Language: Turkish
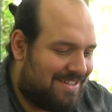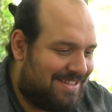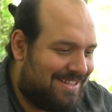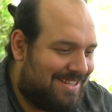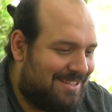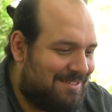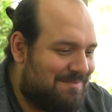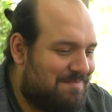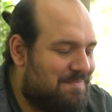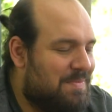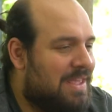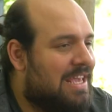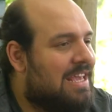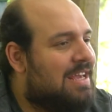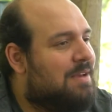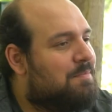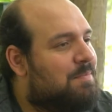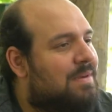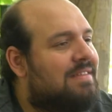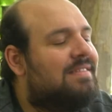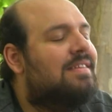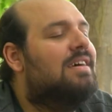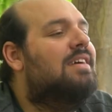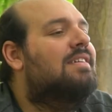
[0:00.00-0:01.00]
alalım.
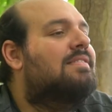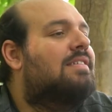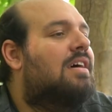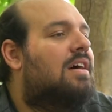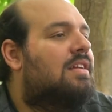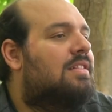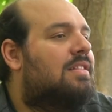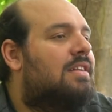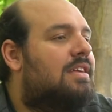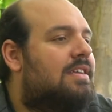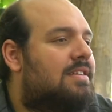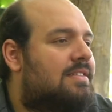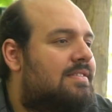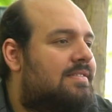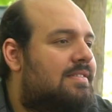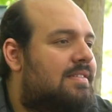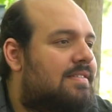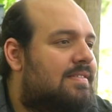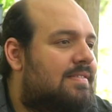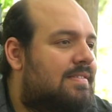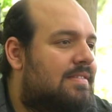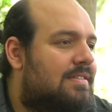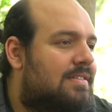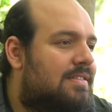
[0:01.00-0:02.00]
Mesai saatleriniz
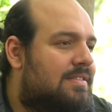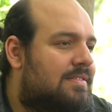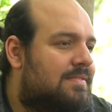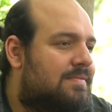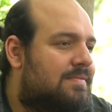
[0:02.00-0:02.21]
nasıl?